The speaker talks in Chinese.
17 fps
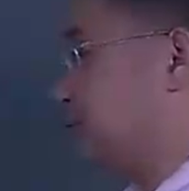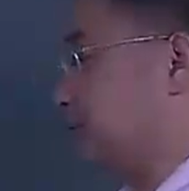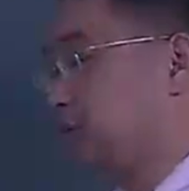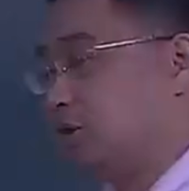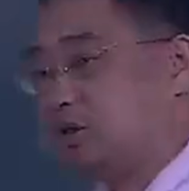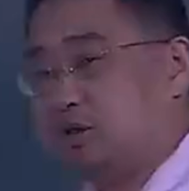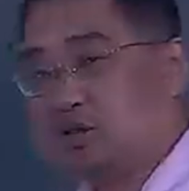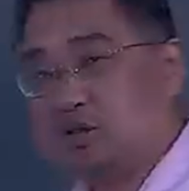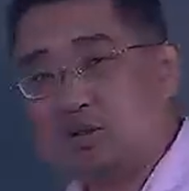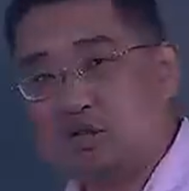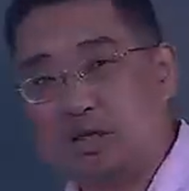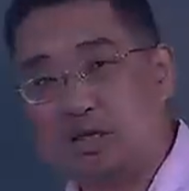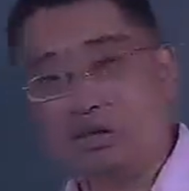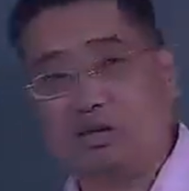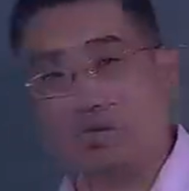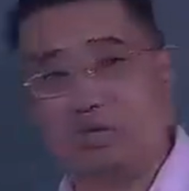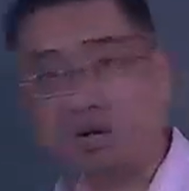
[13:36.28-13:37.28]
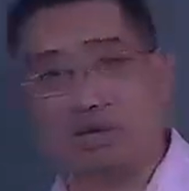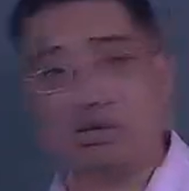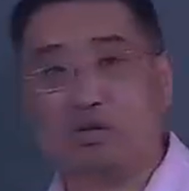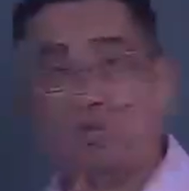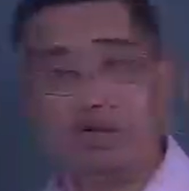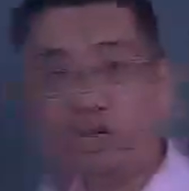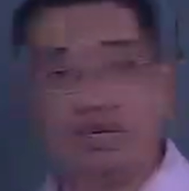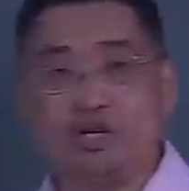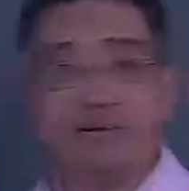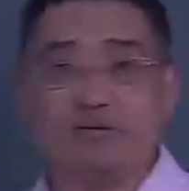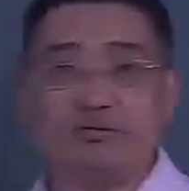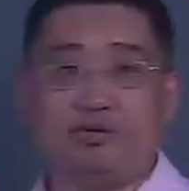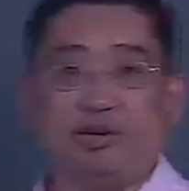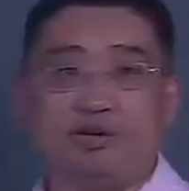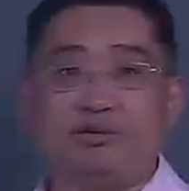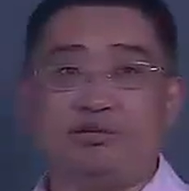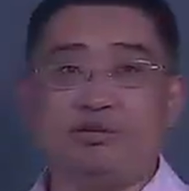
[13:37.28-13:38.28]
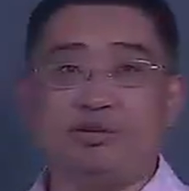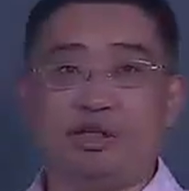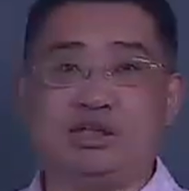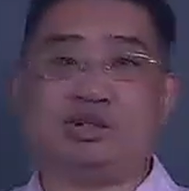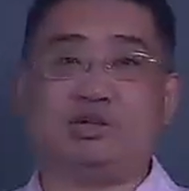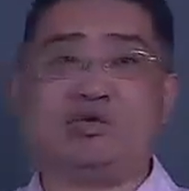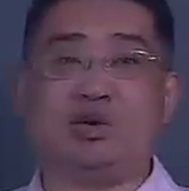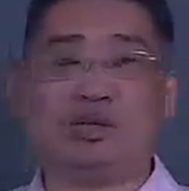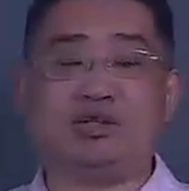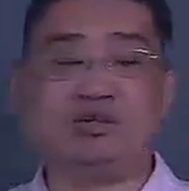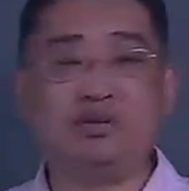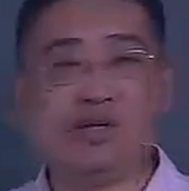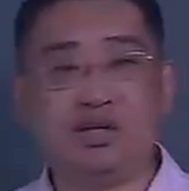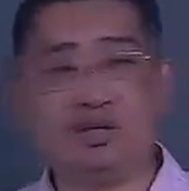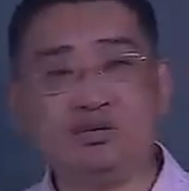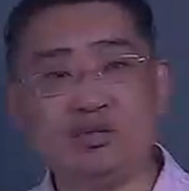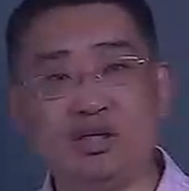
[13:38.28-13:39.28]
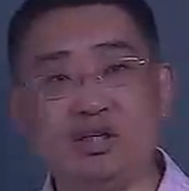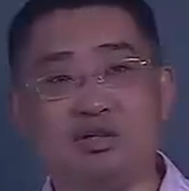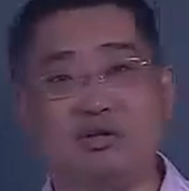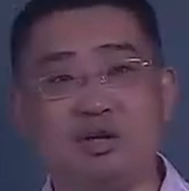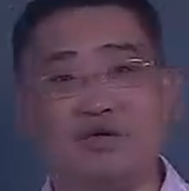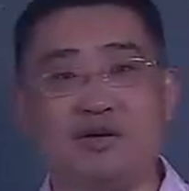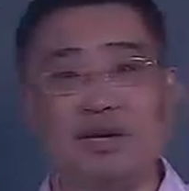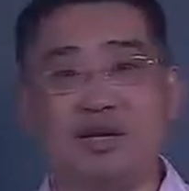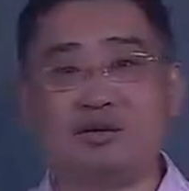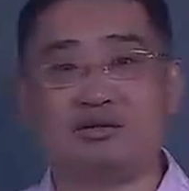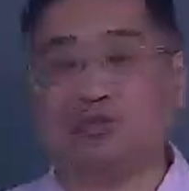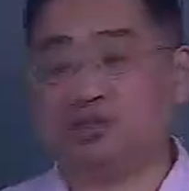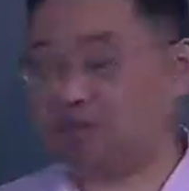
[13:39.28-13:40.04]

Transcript: 在短作业注意。在短作业优先的算法呢，是